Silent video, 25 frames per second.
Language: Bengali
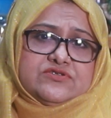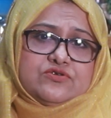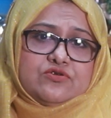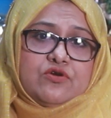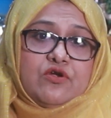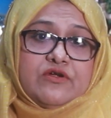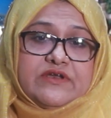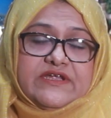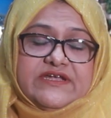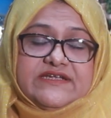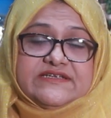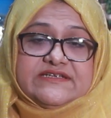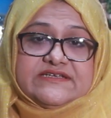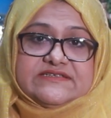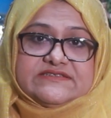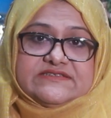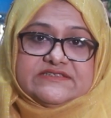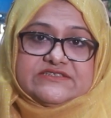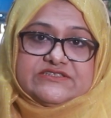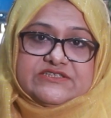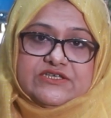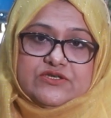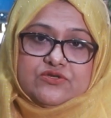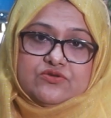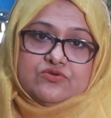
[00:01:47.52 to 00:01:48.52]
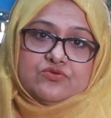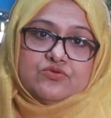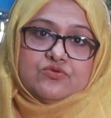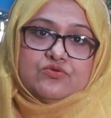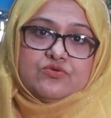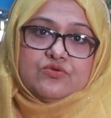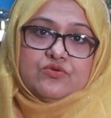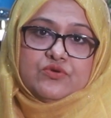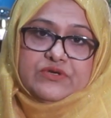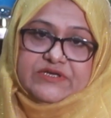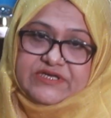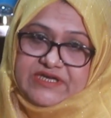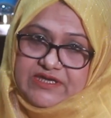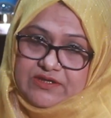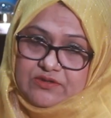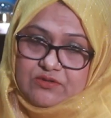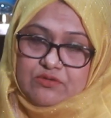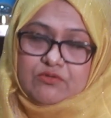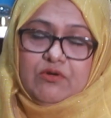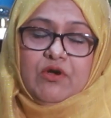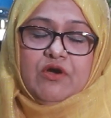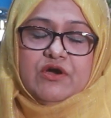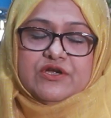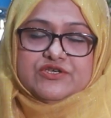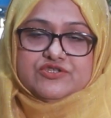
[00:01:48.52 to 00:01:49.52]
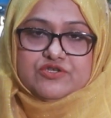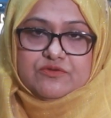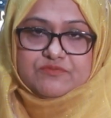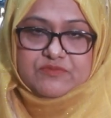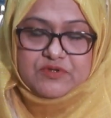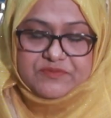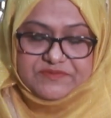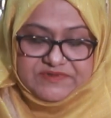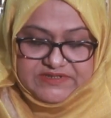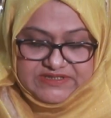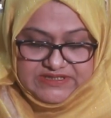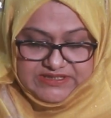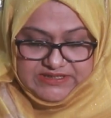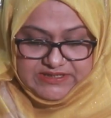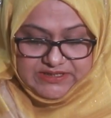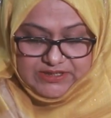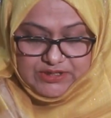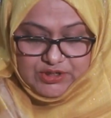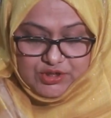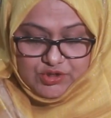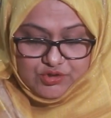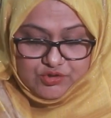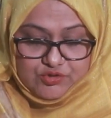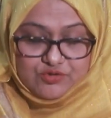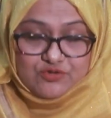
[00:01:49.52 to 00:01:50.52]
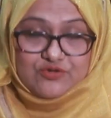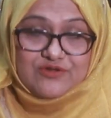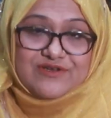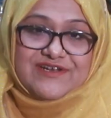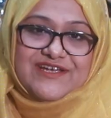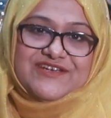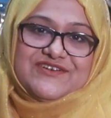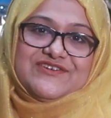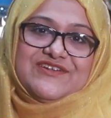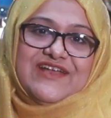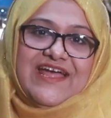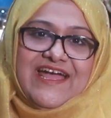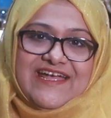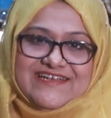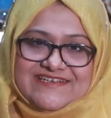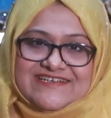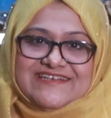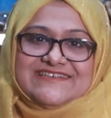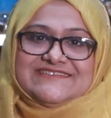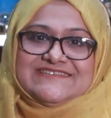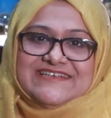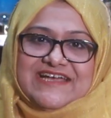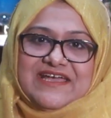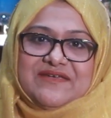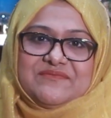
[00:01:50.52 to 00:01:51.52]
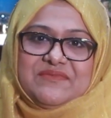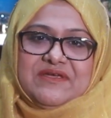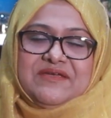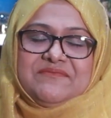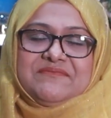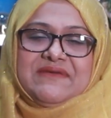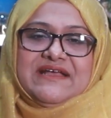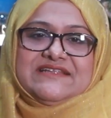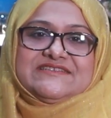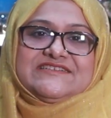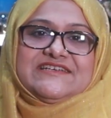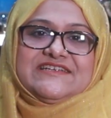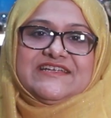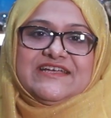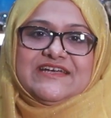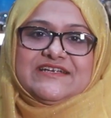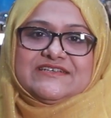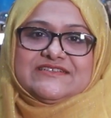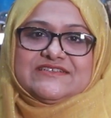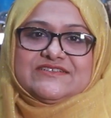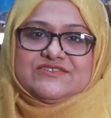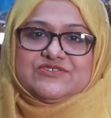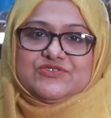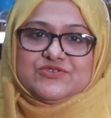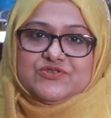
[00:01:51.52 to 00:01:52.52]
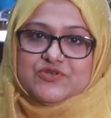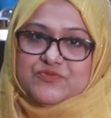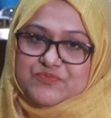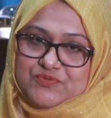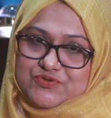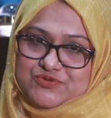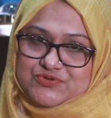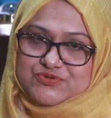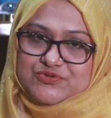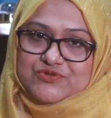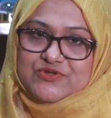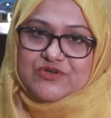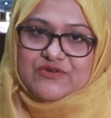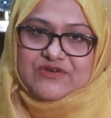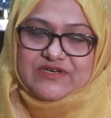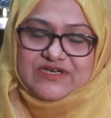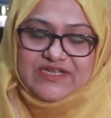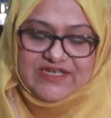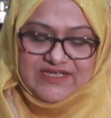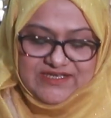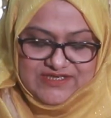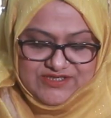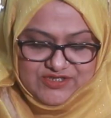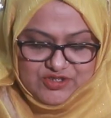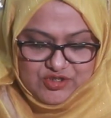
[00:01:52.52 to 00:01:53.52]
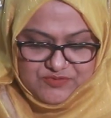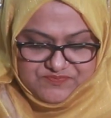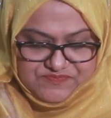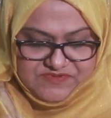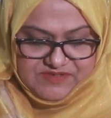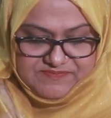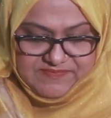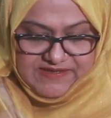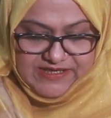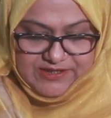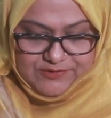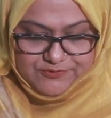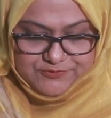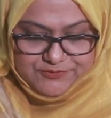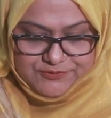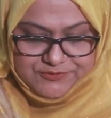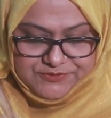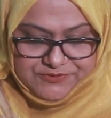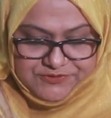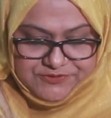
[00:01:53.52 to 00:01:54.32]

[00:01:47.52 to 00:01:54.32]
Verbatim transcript: ক্রনিক ডিজিজ যেগুলো সেগুলোও হওয়ার সম্ভাবনা থাকে সুতরাং আসলে আইডিয়াল টাইমে বাচ্চা নেওয়াটার জন্য প্রস্তুত হওয়াটাই সবচেয়ে ভালো